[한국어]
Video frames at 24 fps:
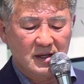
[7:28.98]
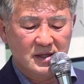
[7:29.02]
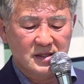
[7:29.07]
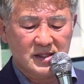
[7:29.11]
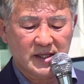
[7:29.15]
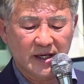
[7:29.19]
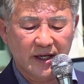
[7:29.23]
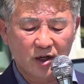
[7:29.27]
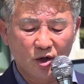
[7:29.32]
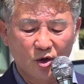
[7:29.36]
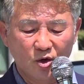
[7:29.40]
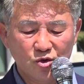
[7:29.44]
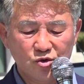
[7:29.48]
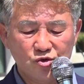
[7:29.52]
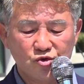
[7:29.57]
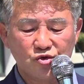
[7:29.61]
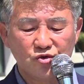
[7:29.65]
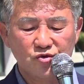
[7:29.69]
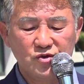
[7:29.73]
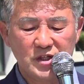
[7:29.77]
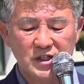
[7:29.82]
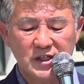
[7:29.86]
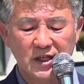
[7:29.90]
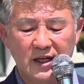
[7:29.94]
새로운
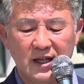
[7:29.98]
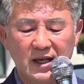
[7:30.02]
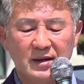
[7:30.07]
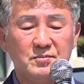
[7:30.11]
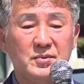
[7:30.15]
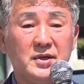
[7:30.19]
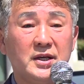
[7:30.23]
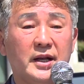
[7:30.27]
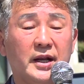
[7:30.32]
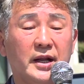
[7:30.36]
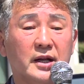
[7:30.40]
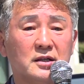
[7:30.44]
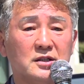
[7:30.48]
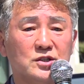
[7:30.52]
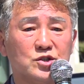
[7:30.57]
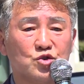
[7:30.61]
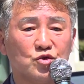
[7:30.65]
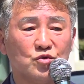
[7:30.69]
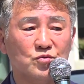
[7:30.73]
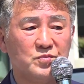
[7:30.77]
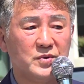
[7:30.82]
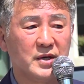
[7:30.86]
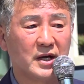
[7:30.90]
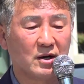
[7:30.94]
순천의 미래를
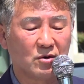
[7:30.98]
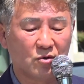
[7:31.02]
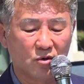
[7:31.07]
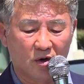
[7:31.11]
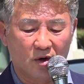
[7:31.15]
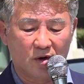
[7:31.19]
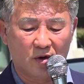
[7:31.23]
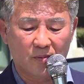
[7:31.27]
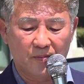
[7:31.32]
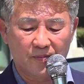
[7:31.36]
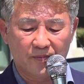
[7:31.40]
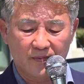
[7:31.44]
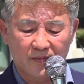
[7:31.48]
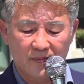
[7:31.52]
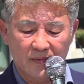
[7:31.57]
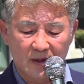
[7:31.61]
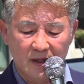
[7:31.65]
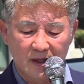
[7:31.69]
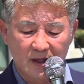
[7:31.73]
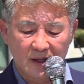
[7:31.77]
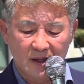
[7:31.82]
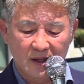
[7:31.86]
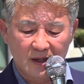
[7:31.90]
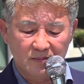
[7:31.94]
준비하고
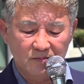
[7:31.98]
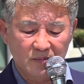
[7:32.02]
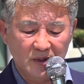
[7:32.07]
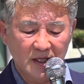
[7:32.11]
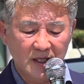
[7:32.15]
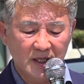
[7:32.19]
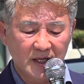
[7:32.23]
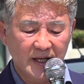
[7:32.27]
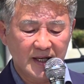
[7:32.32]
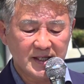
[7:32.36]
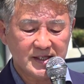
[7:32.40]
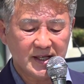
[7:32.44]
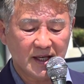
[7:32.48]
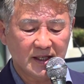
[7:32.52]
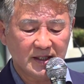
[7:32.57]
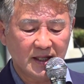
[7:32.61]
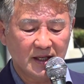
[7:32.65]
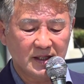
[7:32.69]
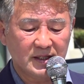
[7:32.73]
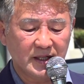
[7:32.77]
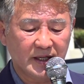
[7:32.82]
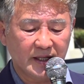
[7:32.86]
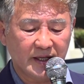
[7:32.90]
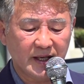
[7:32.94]
미래
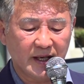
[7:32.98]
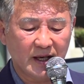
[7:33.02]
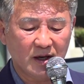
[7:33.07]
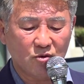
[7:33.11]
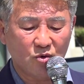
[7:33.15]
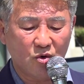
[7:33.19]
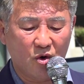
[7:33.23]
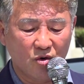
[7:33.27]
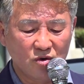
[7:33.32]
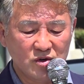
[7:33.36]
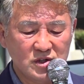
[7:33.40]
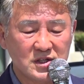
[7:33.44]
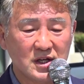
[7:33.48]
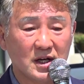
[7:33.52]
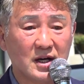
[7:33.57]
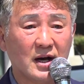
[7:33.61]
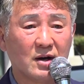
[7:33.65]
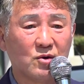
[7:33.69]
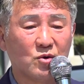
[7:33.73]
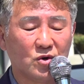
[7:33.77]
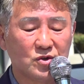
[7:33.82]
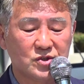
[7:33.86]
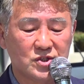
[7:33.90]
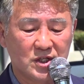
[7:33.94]
세대들에게
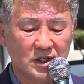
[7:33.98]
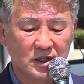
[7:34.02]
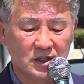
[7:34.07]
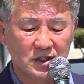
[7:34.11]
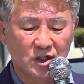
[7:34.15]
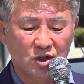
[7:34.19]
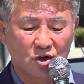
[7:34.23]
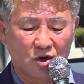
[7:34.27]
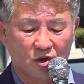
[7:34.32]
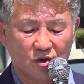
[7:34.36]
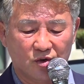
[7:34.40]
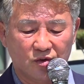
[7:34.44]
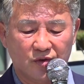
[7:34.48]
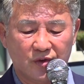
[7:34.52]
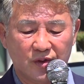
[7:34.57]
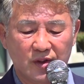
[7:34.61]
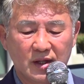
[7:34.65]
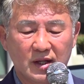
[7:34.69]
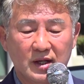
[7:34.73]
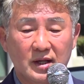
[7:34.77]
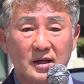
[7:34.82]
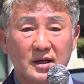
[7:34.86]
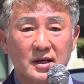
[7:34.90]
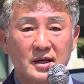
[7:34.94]
공정하고 정의로운
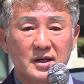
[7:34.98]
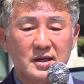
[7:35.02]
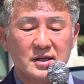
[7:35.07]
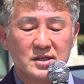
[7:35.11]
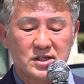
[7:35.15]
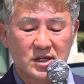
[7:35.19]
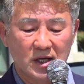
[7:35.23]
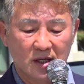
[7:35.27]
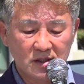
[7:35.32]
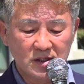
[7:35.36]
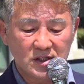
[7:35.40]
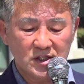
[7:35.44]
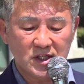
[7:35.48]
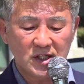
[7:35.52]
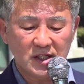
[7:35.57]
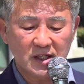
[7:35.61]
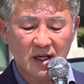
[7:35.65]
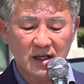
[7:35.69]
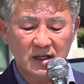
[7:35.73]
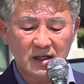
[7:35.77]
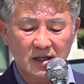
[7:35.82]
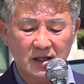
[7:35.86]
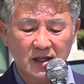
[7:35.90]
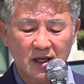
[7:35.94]

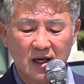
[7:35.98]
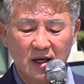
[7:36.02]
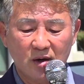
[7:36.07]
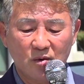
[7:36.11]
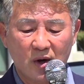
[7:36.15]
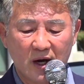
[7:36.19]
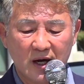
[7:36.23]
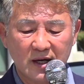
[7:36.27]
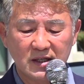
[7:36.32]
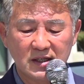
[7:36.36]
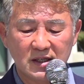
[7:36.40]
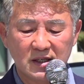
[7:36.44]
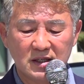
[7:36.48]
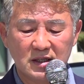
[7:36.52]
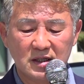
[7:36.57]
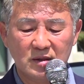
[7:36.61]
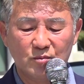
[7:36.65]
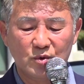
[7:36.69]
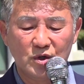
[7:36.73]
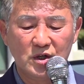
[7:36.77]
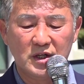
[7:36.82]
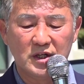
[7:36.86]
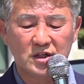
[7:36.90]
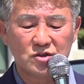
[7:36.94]
정치개혁의 환경을
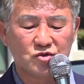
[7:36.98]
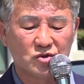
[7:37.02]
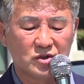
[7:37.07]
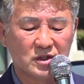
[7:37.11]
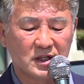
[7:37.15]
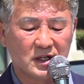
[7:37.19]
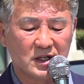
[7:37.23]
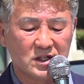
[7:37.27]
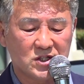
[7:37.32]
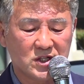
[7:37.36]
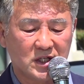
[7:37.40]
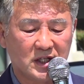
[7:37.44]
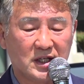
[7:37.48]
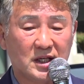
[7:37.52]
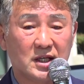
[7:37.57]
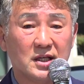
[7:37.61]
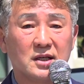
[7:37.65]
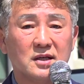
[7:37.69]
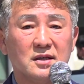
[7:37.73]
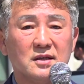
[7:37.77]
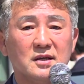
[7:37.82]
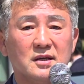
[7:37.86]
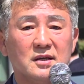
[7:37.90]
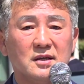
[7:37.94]
물려주는 것이
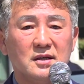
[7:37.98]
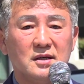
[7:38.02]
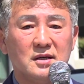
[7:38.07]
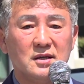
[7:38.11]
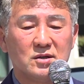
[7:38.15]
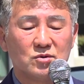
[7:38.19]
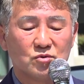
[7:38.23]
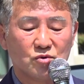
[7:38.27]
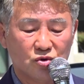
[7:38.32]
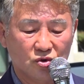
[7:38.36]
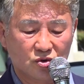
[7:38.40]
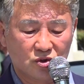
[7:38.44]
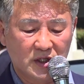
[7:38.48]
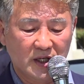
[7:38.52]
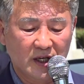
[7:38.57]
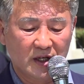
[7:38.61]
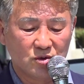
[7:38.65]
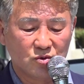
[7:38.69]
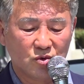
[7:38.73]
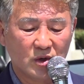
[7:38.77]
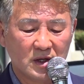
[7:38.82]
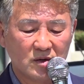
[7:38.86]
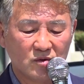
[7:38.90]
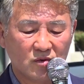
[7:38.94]

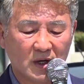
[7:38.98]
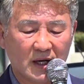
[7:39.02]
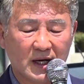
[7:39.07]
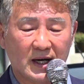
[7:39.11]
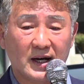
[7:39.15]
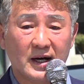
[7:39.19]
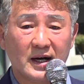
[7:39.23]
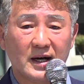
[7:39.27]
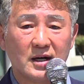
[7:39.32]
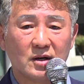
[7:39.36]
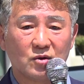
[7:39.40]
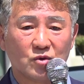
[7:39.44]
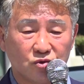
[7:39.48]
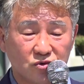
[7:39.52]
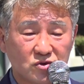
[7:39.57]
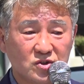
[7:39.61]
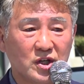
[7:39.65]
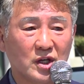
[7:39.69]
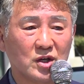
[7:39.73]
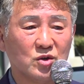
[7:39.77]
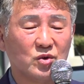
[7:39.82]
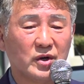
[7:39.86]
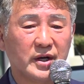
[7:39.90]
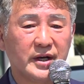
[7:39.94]
국회의원과
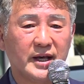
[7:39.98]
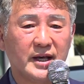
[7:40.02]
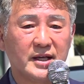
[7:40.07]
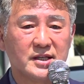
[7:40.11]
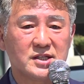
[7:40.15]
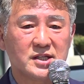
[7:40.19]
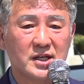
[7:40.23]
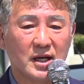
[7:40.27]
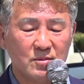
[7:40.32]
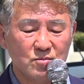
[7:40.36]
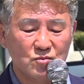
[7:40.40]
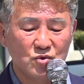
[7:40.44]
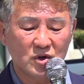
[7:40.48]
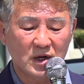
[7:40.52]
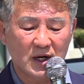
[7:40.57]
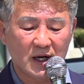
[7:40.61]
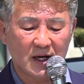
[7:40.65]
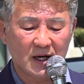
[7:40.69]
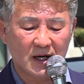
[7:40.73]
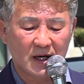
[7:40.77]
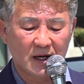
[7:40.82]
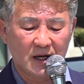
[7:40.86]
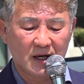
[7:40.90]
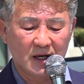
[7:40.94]
국회의원의
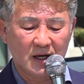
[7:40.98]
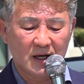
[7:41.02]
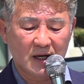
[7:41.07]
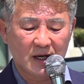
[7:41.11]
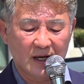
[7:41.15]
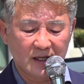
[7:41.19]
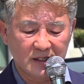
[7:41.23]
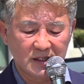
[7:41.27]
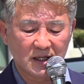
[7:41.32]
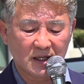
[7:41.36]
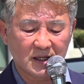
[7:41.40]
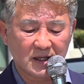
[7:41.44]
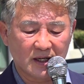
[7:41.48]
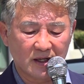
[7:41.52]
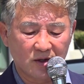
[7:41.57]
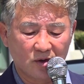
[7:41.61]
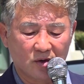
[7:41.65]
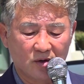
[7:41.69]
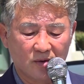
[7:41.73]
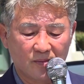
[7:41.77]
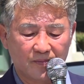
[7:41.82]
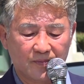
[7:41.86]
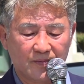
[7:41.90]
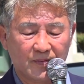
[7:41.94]
책무가
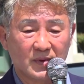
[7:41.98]
아닐까요?